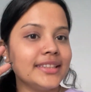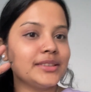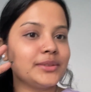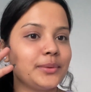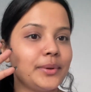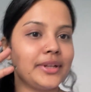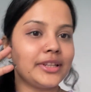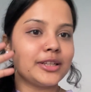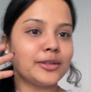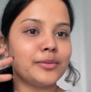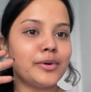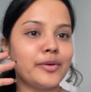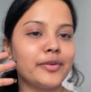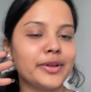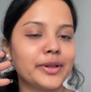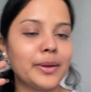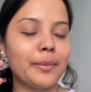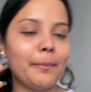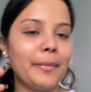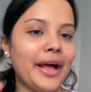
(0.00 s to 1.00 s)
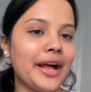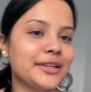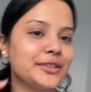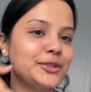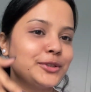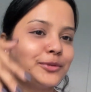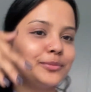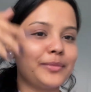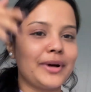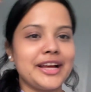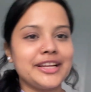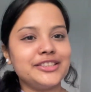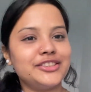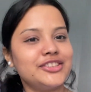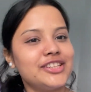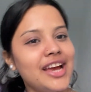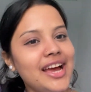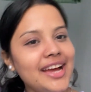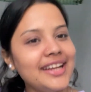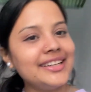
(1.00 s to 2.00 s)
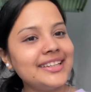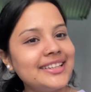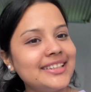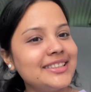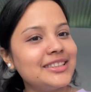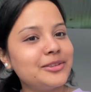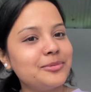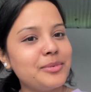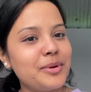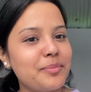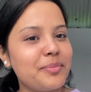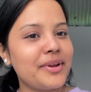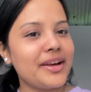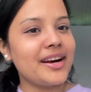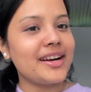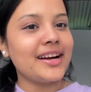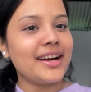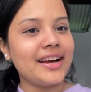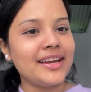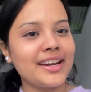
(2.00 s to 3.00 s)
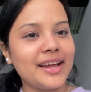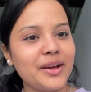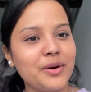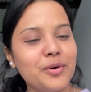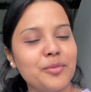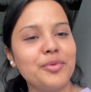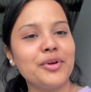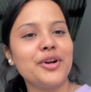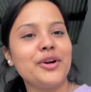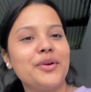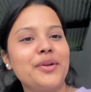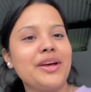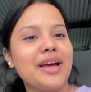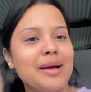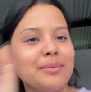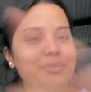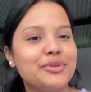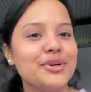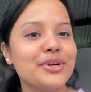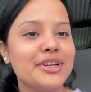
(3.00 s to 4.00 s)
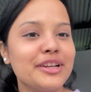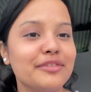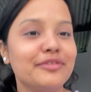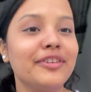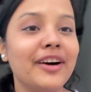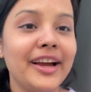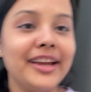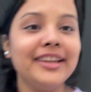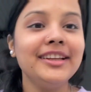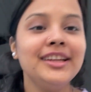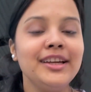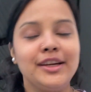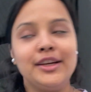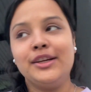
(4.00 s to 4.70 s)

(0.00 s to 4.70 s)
वेलकम वेलकम बैक टू माय चैनल इट्स मी प्रियंका एंड आई होप यू आर डूइंग एब्सोल्युटली फाइन